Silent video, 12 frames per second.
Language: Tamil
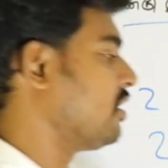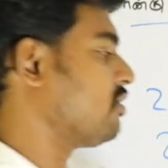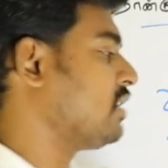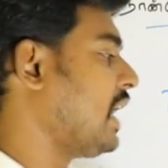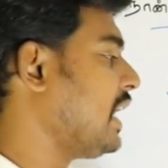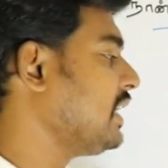
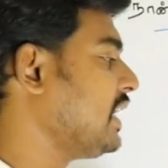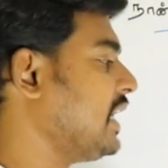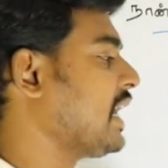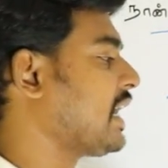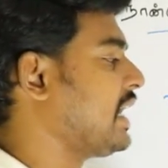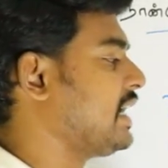ஸோ நான்கு
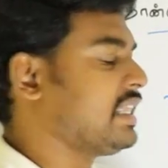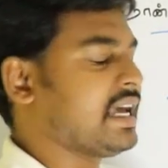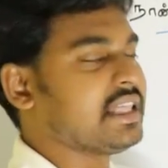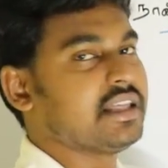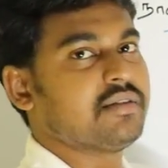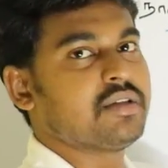இலக்க எண்
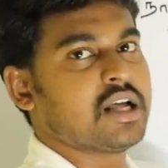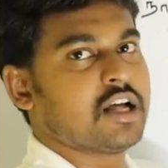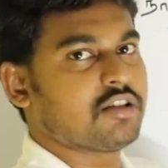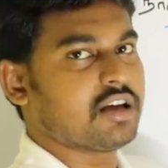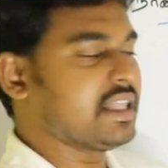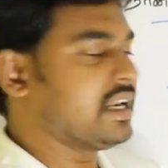தான் இது
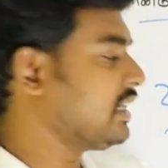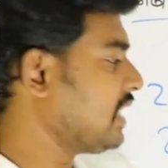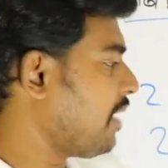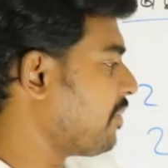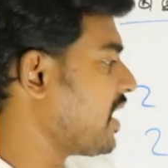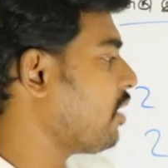ஸோ
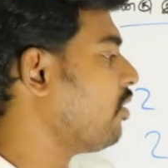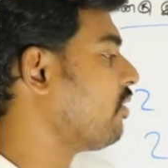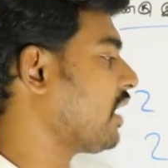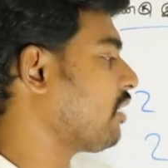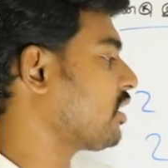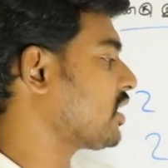இதுலேருந்து அப்படியே
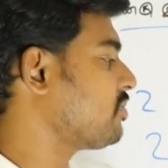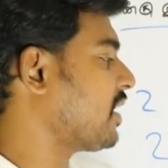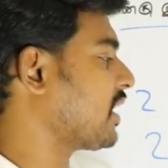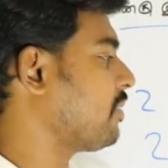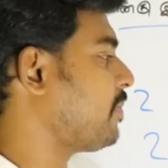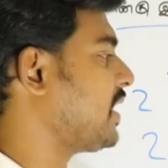ஒவ்வொன்றா குறைச்சி
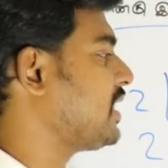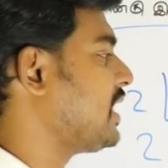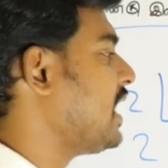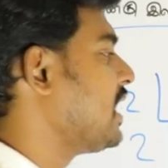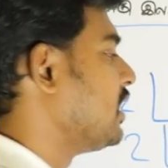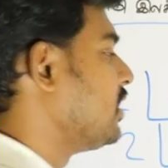பாருங்கள் இப்போ
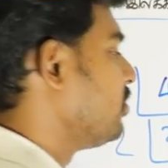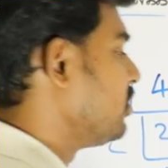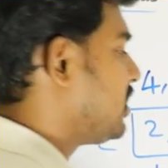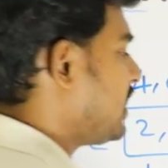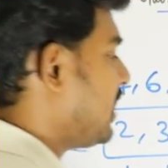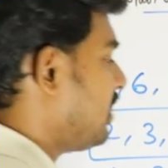இதை
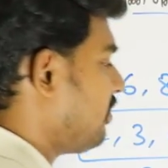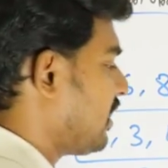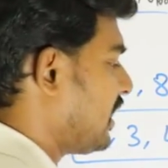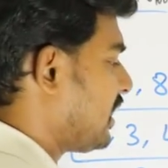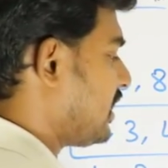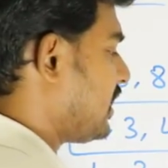நூற்றி
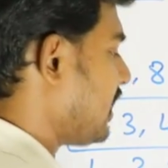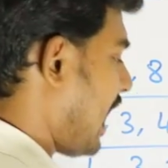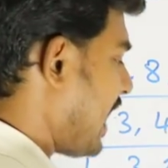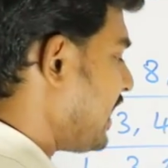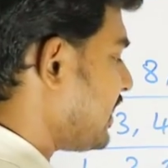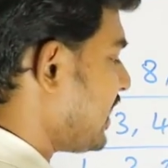இருபதுலேருந்து
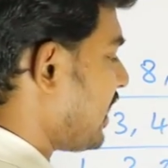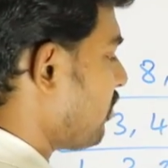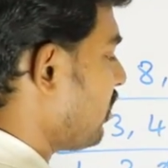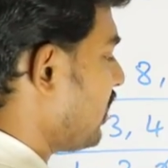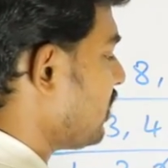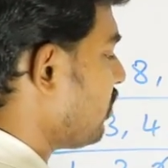ஆயிரத்தி
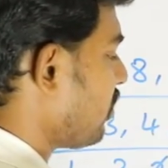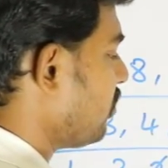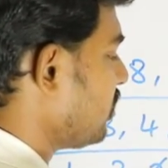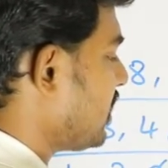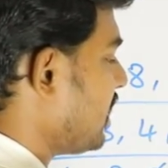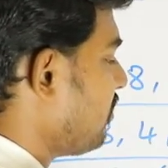இரநூறுலேருந்து ஒரு
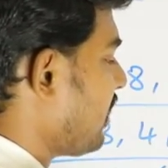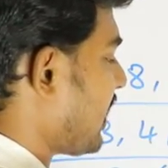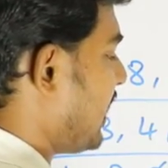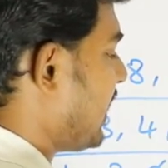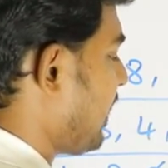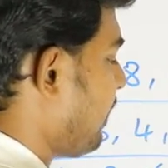நூற்றி இருபதை
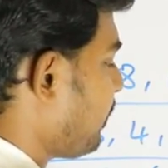கழிங்க